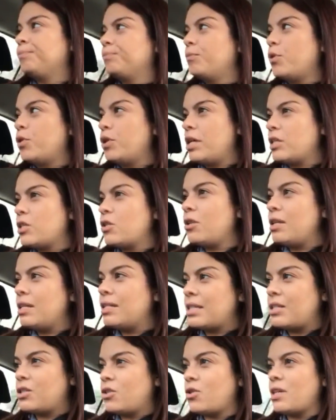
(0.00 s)
por eso
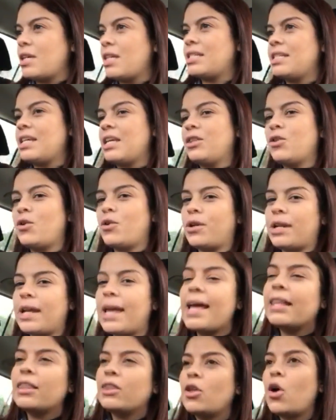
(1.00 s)
les estoy haciendo
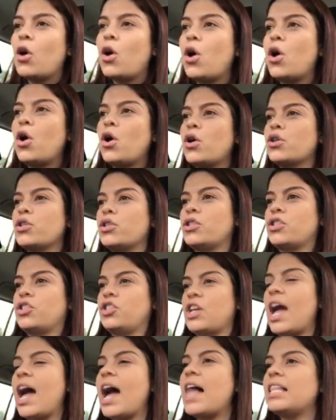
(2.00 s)
retos,
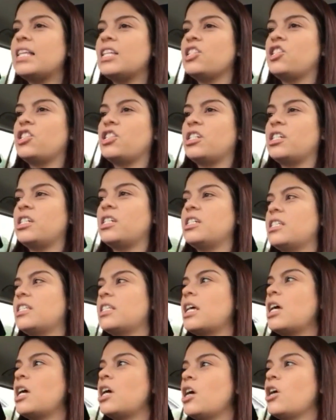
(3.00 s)

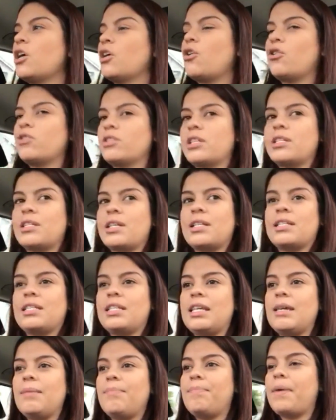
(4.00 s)
challenges, cosas
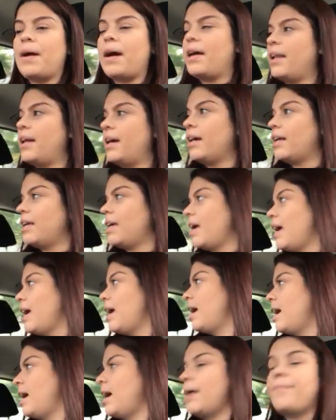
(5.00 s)
así para
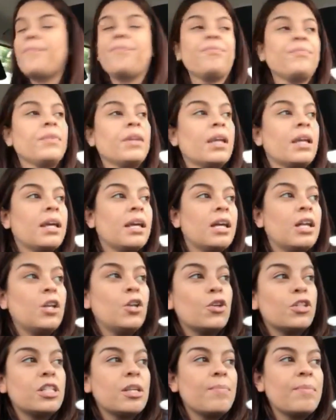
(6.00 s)
que
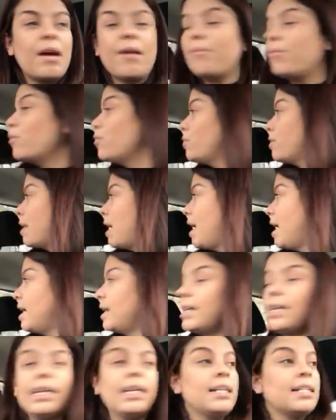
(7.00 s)
no se me
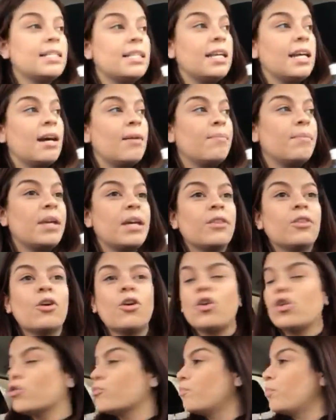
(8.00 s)
aburran y sigan viendo
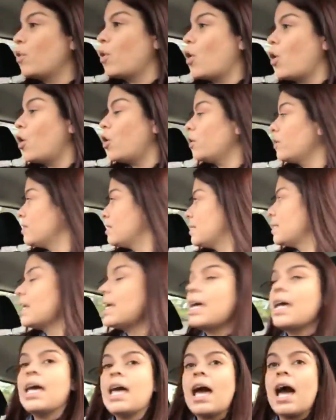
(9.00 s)
los blogs.
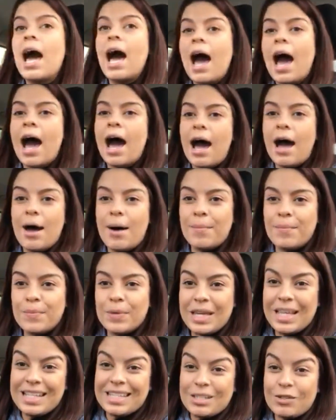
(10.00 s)

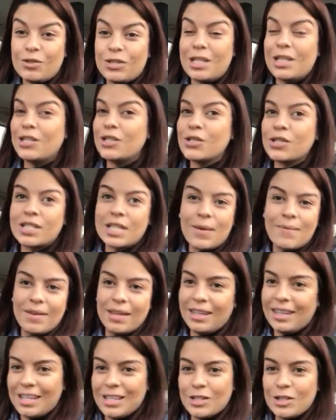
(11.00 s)
y si ustedes no
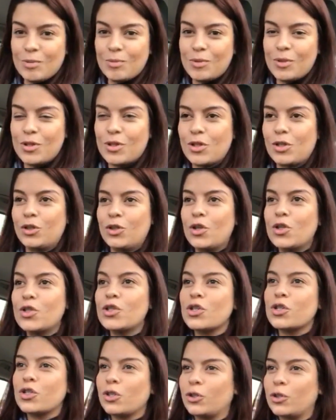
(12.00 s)
saben quién somos nosotros,
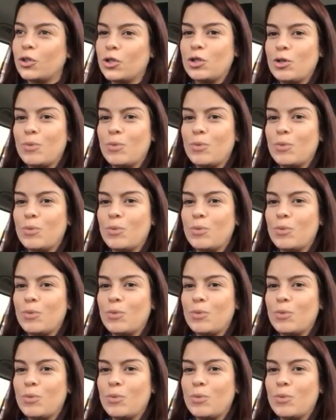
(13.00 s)
nosotros